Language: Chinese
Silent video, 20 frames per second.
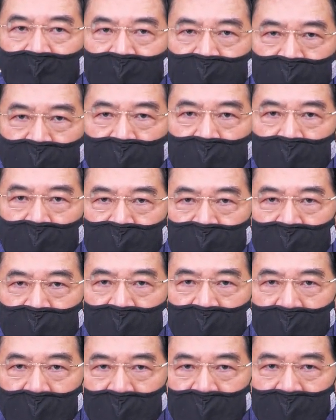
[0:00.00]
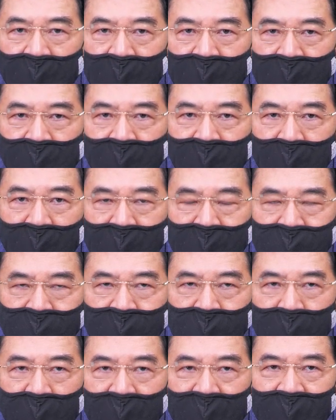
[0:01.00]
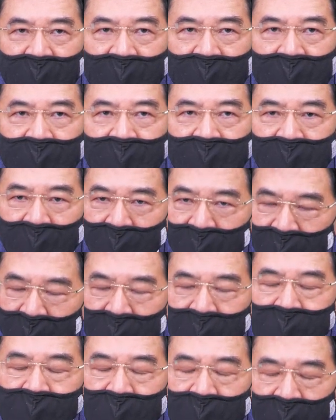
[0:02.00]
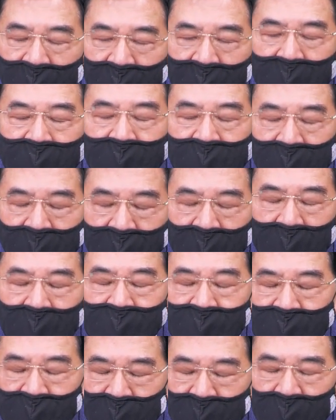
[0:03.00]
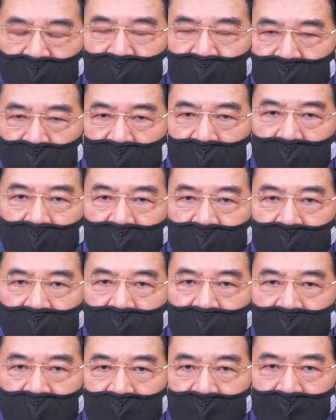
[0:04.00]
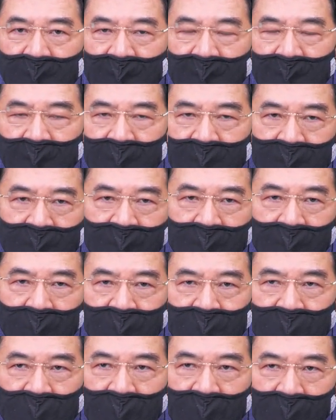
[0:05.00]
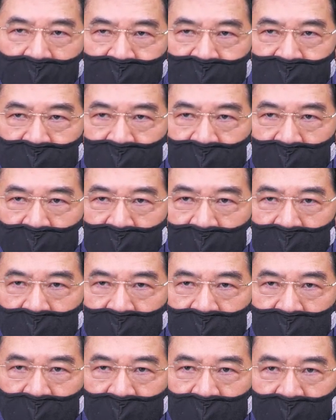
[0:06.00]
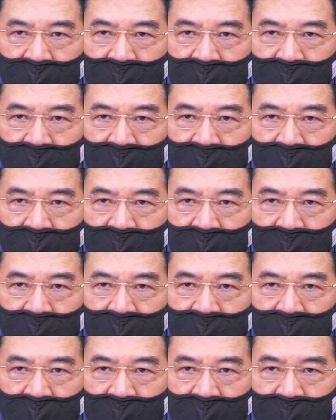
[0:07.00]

错过新钢的，对不对？四月份跟你讲华兴，华兴，华兴不锈钢的，一样，从二十多，